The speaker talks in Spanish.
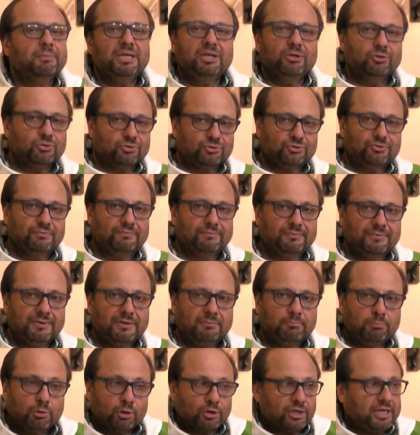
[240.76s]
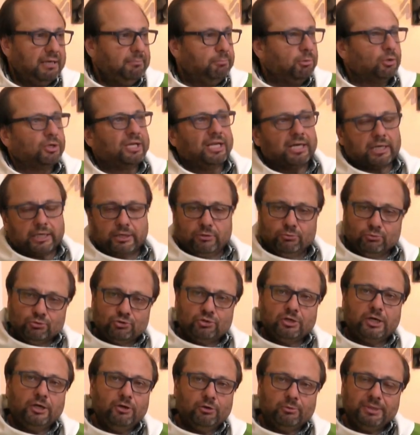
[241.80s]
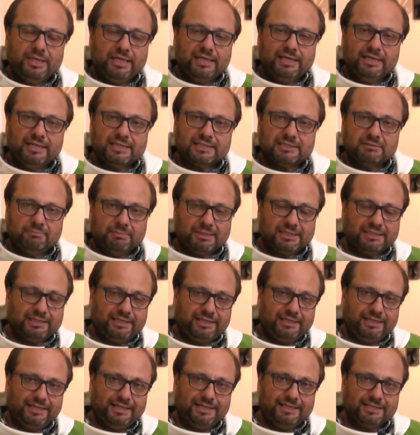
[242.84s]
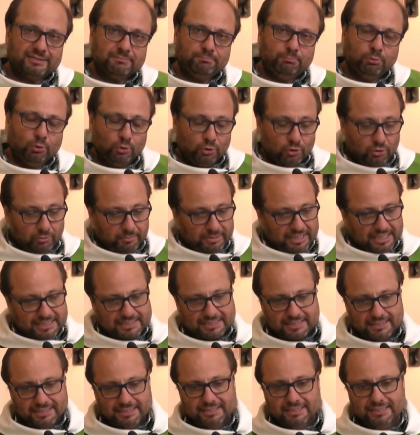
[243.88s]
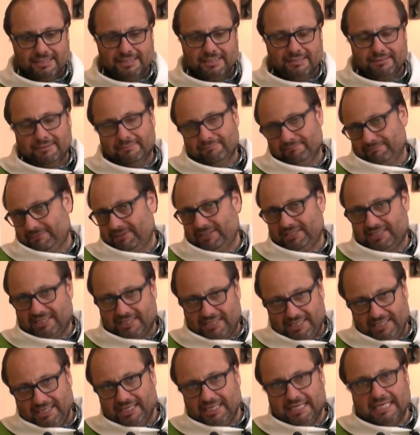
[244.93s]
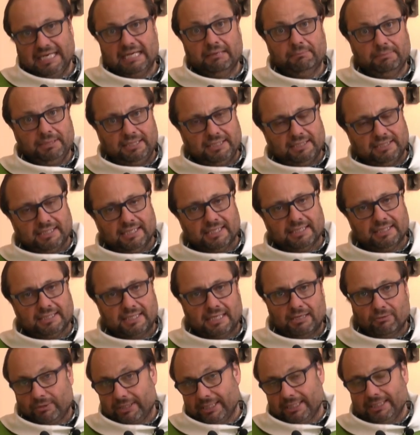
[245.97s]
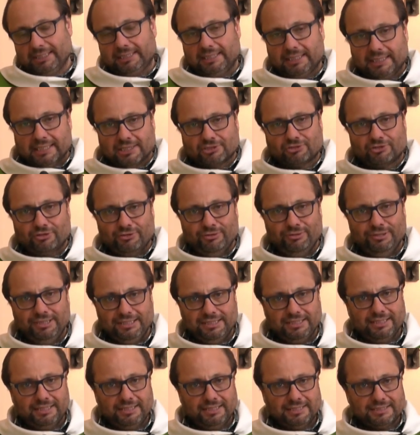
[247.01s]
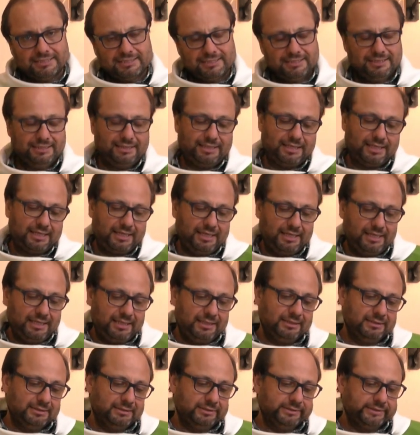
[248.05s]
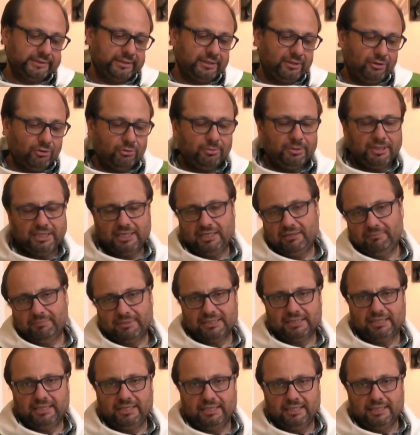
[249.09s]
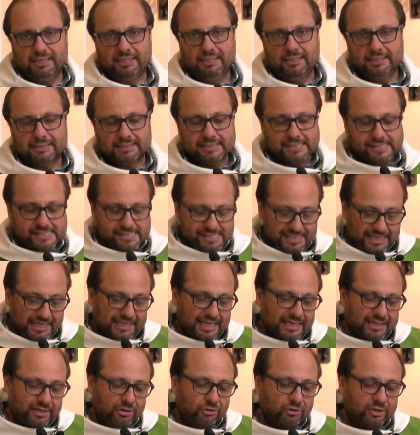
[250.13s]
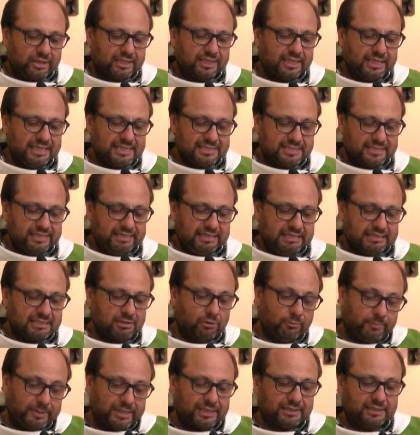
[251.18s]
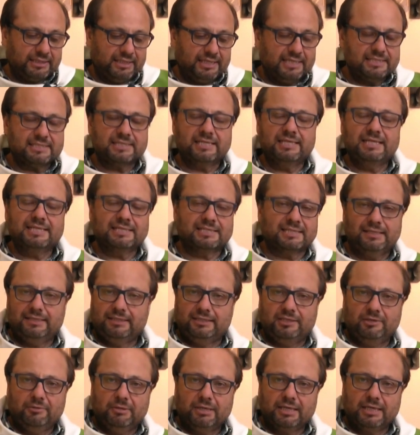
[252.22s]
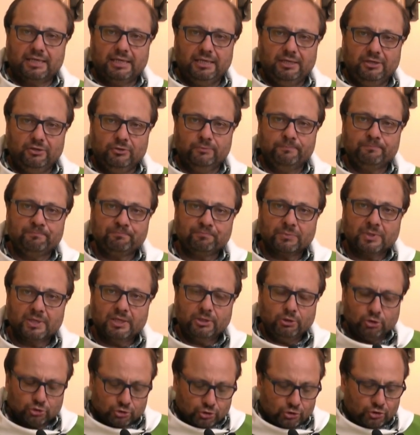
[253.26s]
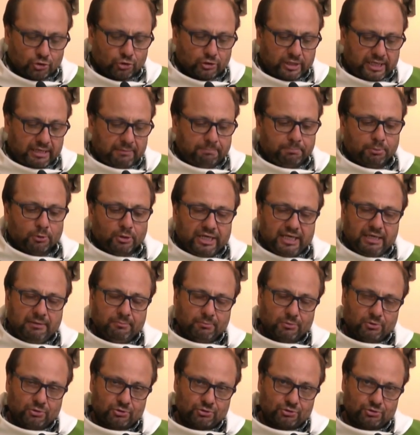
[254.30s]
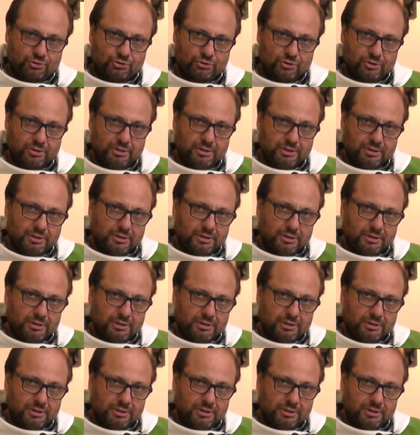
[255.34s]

amigos. ¿Por qué? Porque renunció a los bienes materiales. Pudo más, si se quiere, la amistad, aunque en este caso hay un interés, que los bienes materiales. Y acá creo que está la enseñanza o parte de la enseñanza de este Evangelio. Nosotros qué ponemos